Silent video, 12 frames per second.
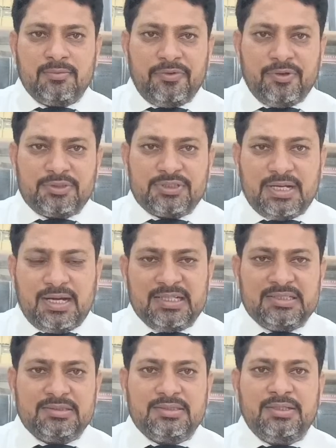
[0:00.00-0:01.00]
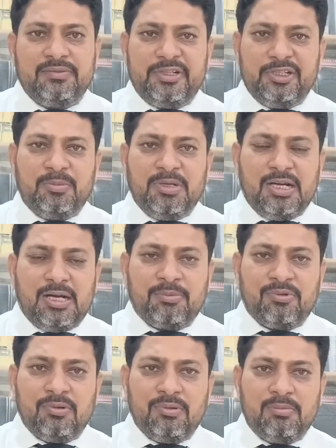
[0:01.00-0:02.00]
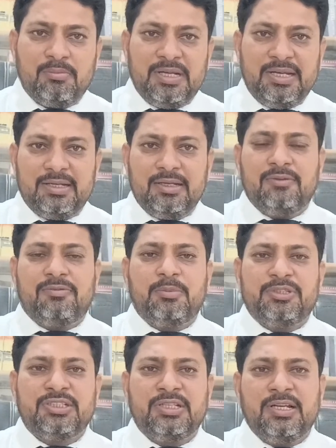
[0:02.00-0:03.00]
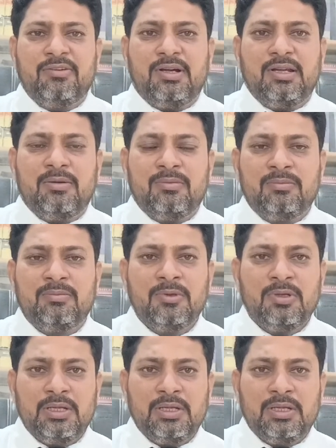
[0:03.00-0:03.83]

व्यवर्स आज की वीडियो में आपको मैं लीगल इन्फॉर्मेशन देने वाला हूँ